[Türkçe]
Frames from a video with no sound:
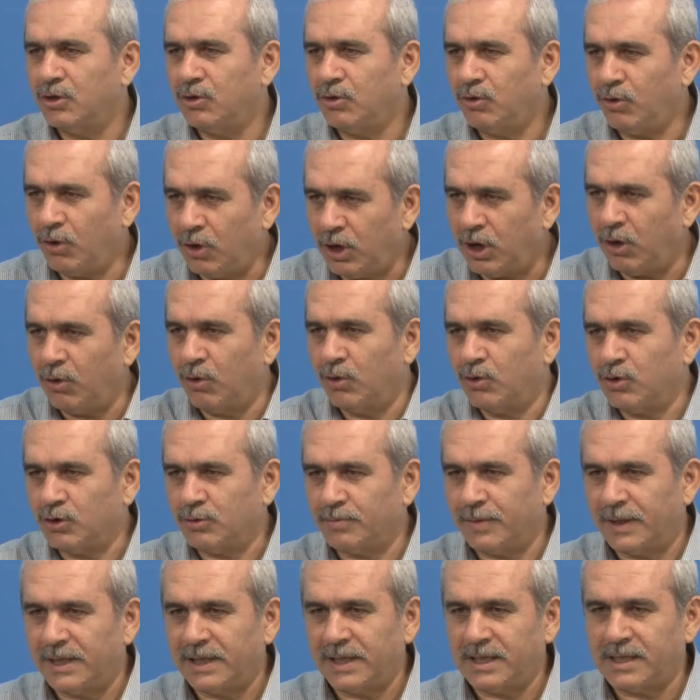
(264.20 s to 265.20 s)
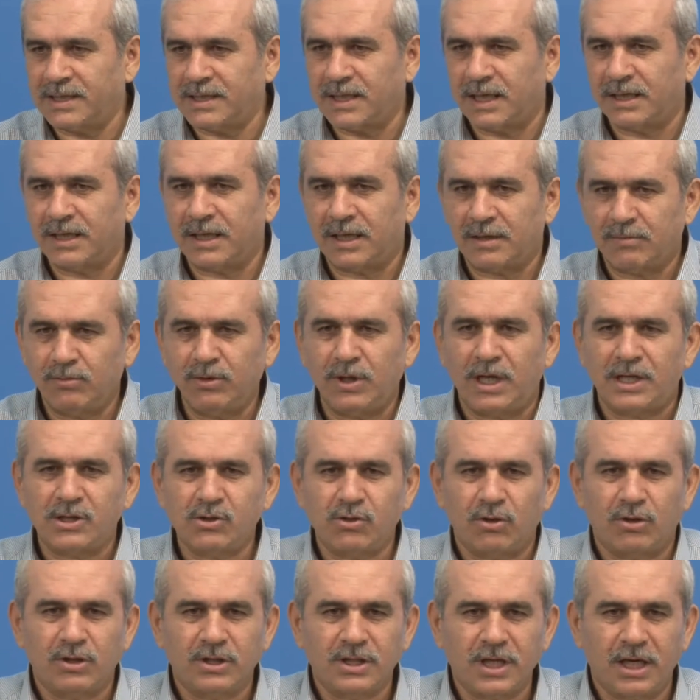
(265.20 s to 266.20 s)
Öyle okutmalı insanlara. Bu
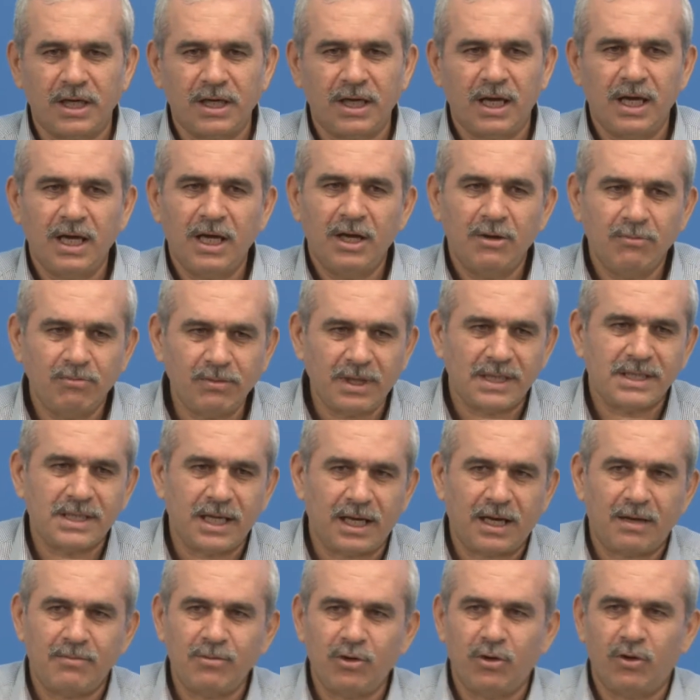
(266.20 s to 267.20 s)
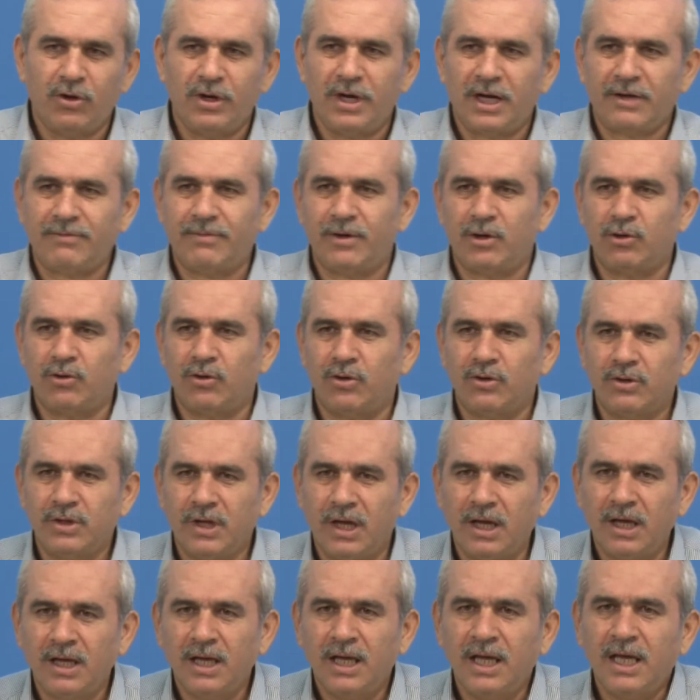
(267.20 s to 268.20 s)
nasıl olacak? Mesela bir örnek veriyor
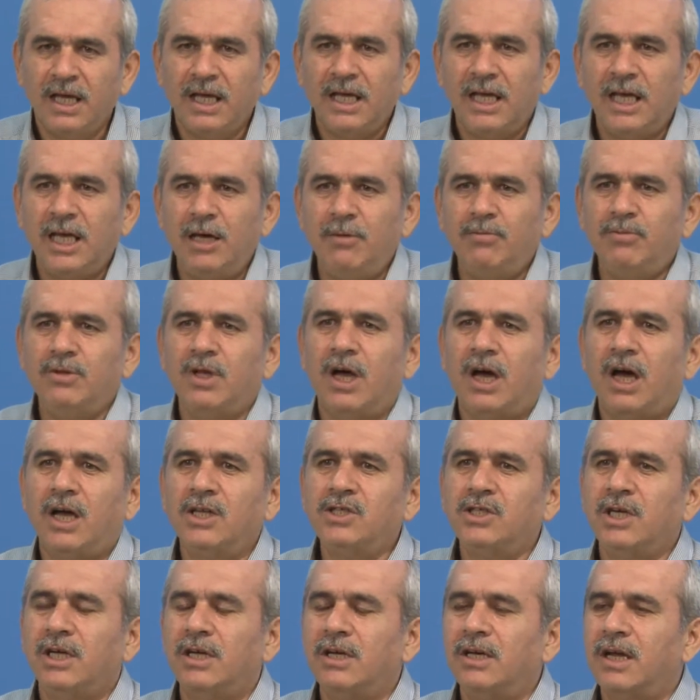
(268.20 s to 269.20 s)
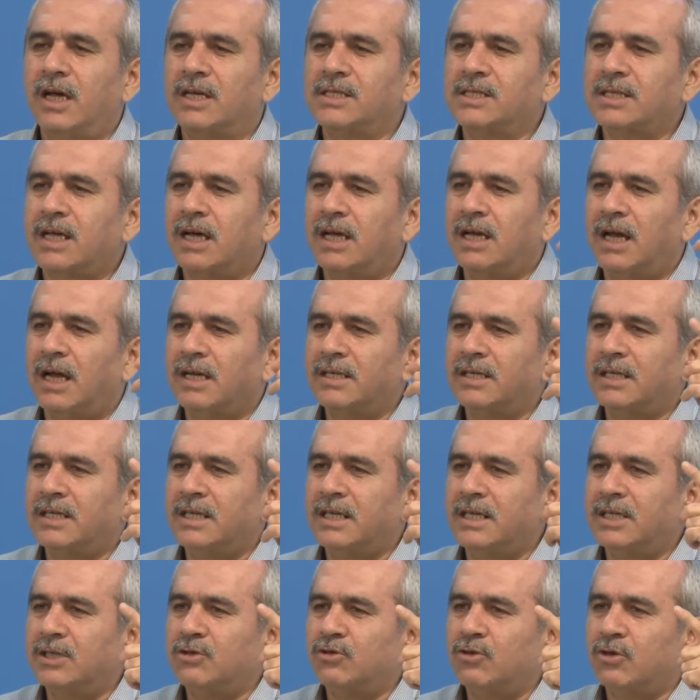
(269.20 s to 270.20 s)
da İbni Hacer
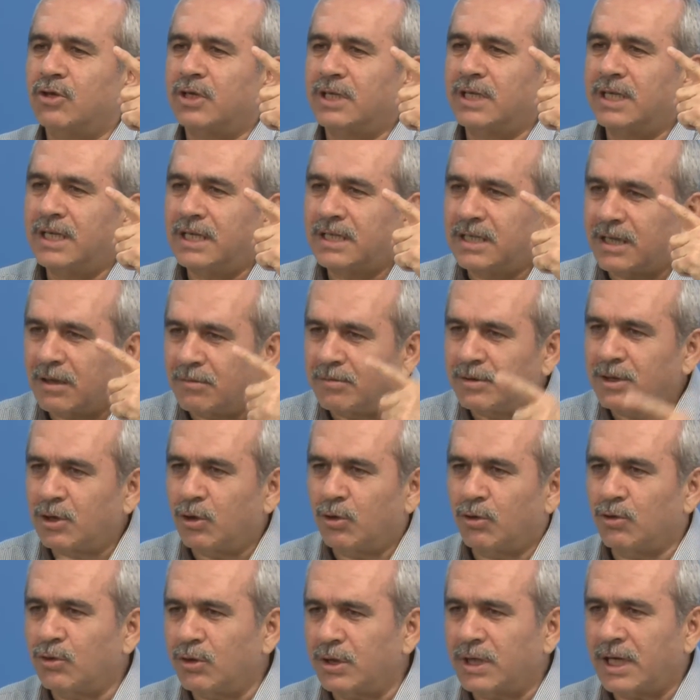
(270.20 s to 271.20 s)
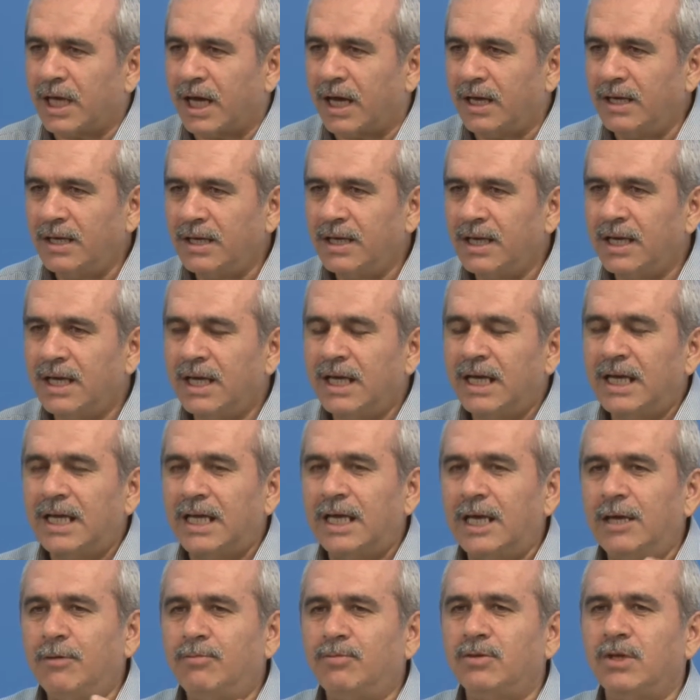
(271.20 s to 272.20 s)
Askalani'nin diyor kitabını okurken
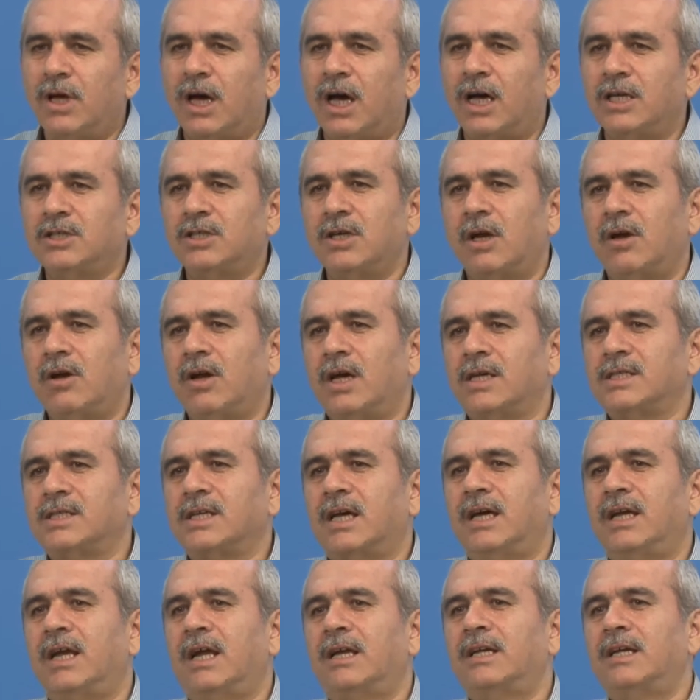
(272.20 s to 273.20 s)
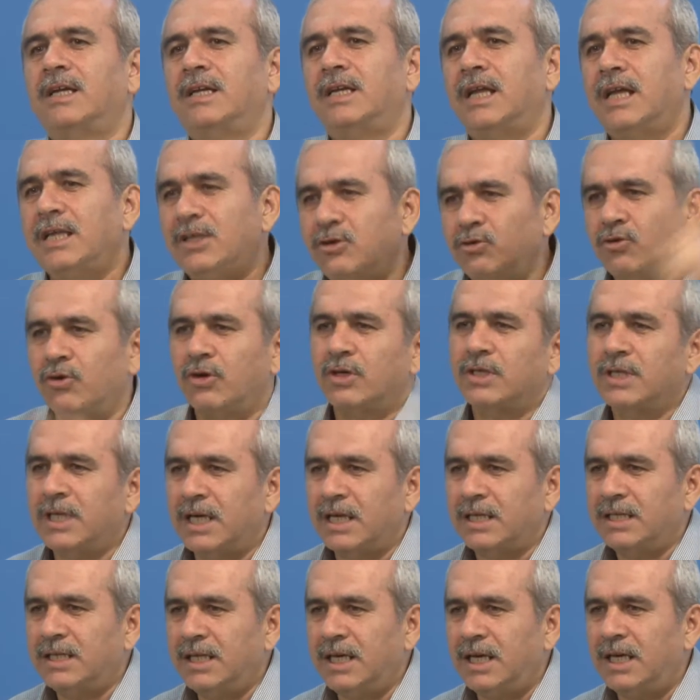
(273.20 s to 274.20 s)
İbni Hacer Askalani ne diyor
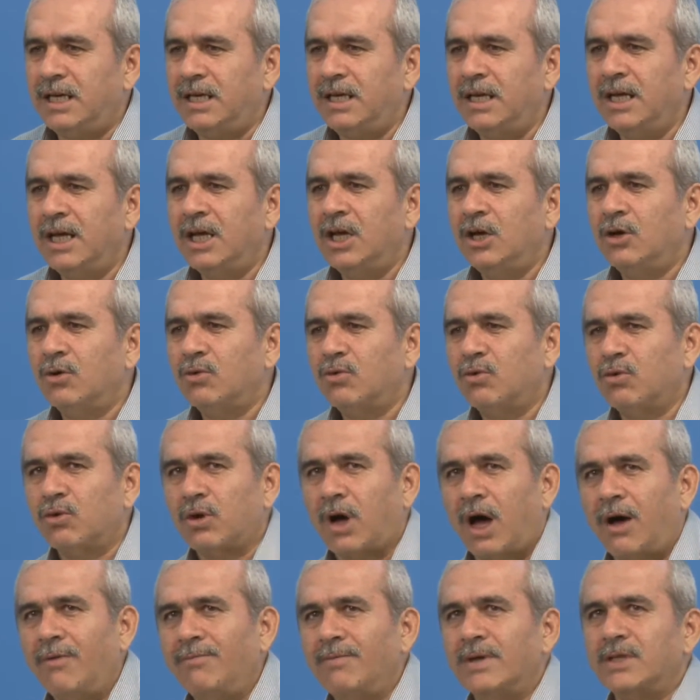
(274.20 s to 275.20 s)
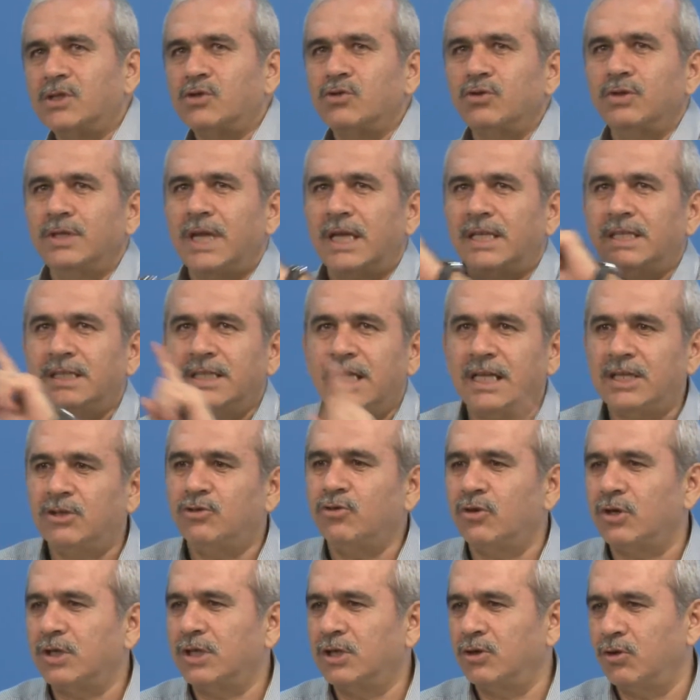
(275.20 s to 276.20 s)
diye değil Kur'an ve sünnet ne
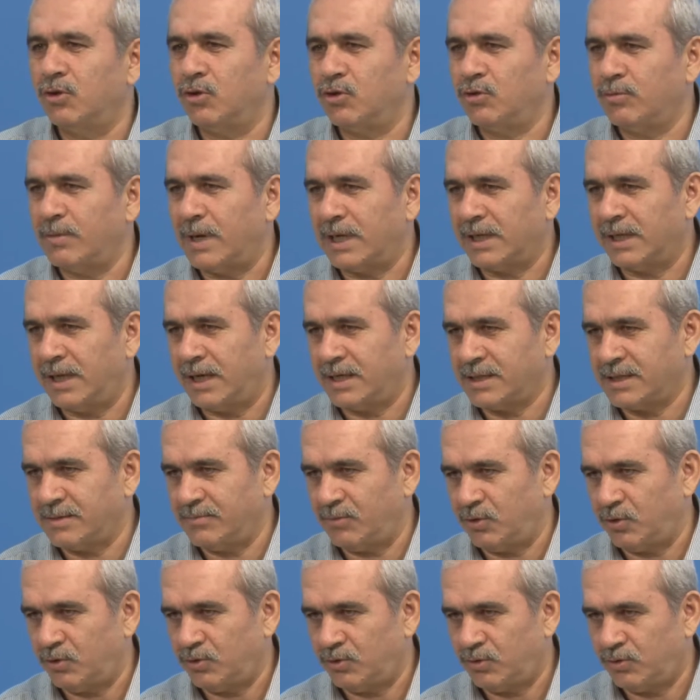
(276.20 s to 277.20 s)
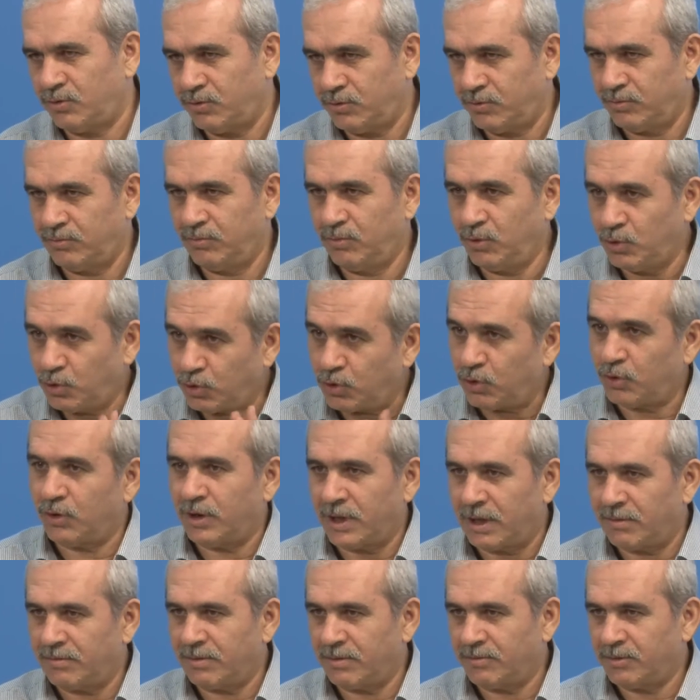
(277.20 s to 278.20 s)
diyor diye okumak lazım diyor. Bu çok
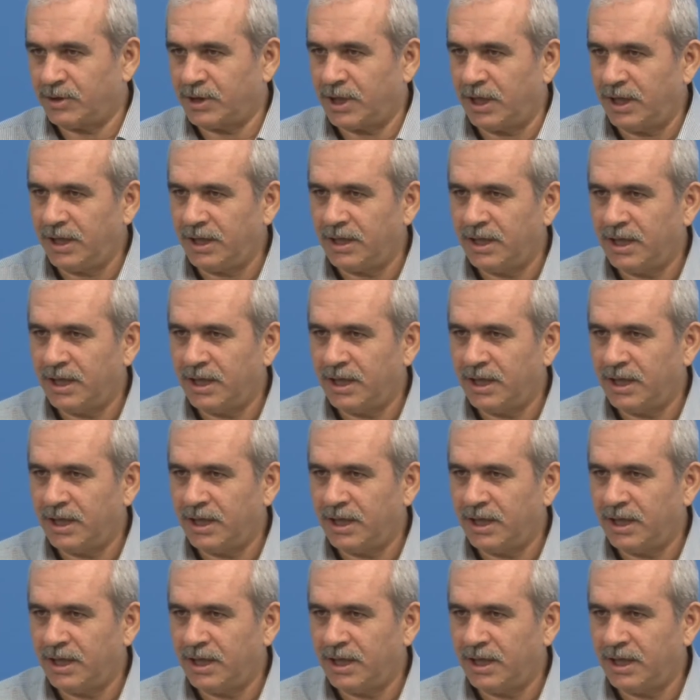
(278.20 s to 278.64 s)
önemli bir şey.